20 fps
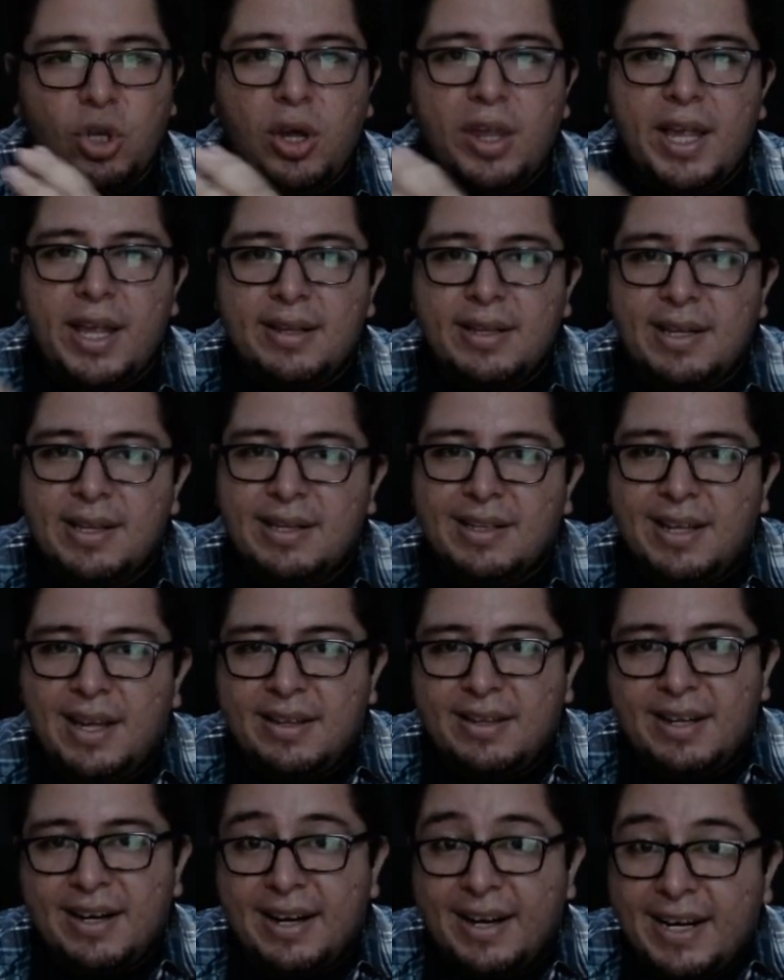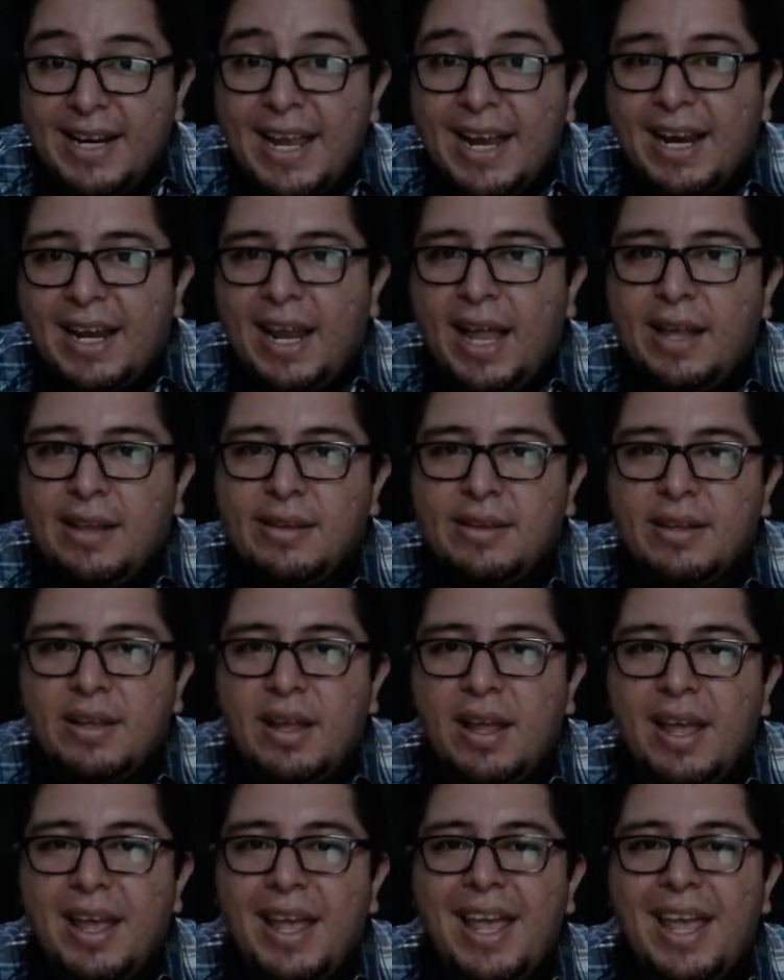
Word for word: todas estas reglas